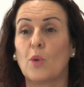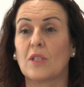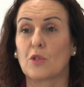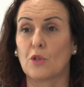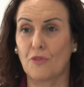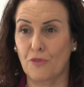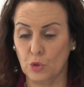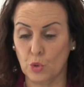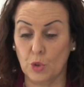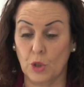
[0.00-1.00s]
nuestro
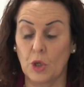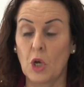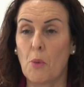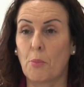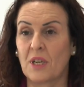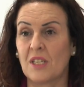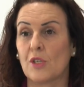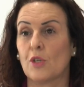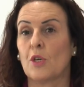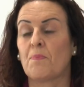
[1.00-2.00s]
futuro. Por
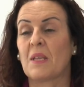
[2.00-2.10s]
eso